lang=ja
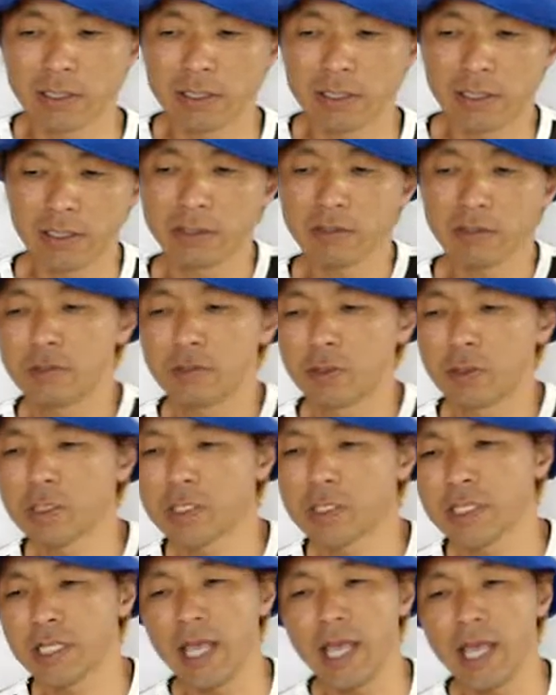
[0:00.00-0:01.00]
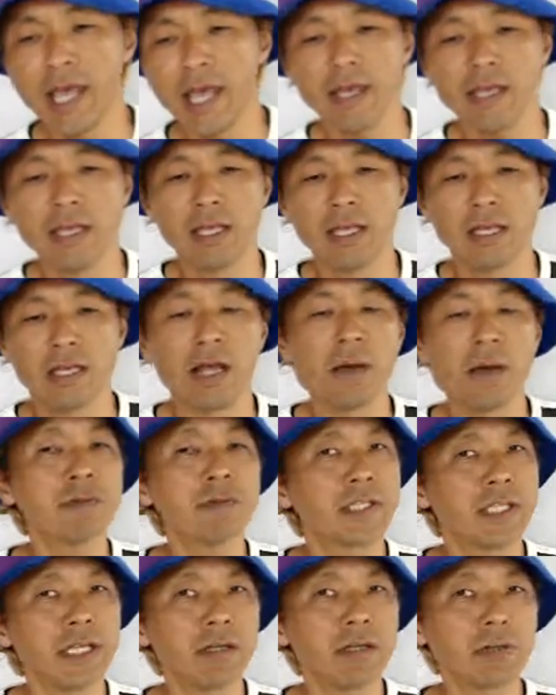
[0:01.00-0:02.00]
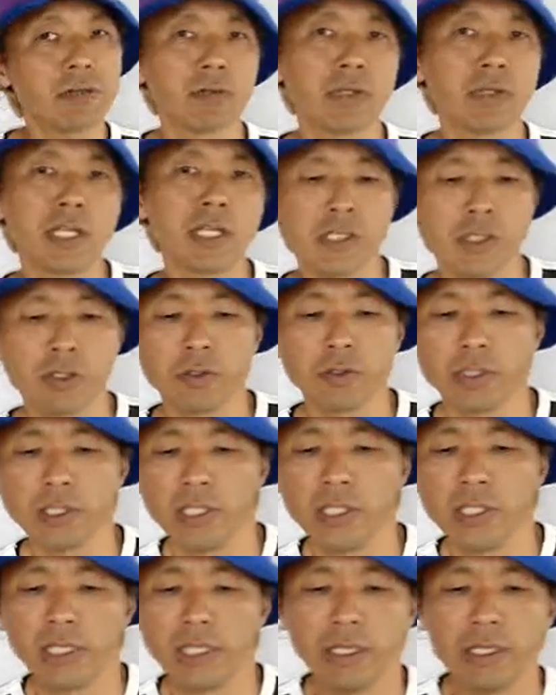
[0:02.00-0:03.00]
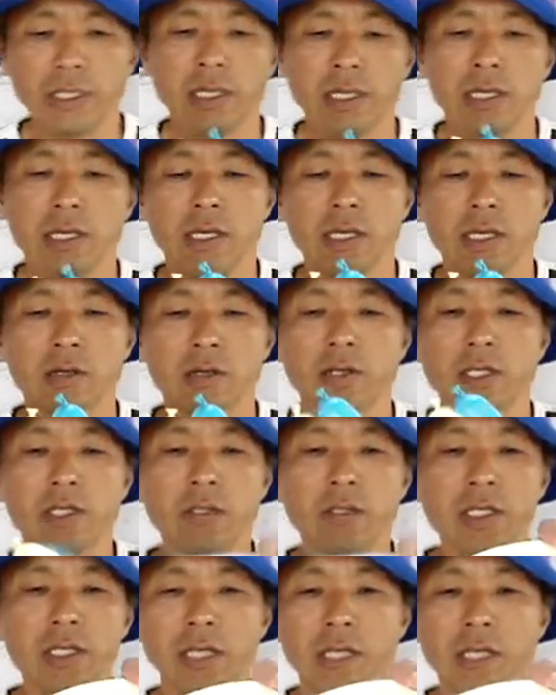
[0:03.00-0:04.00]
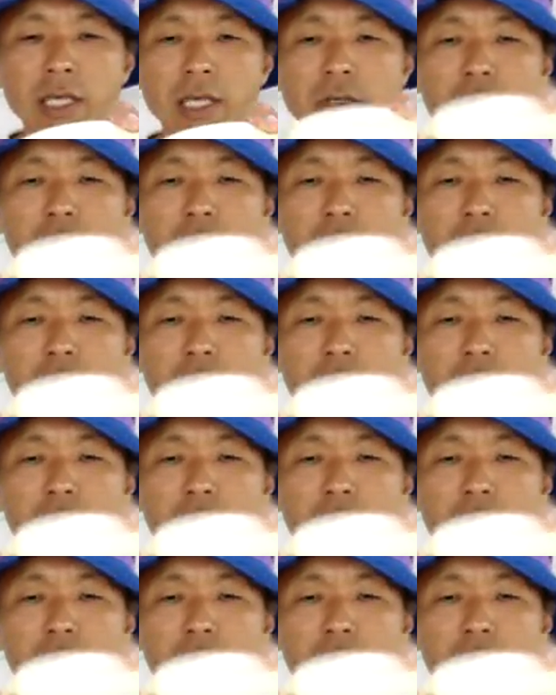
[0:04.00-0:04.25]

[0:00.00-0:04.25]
すそしてラブスティックと同じようにこれを一回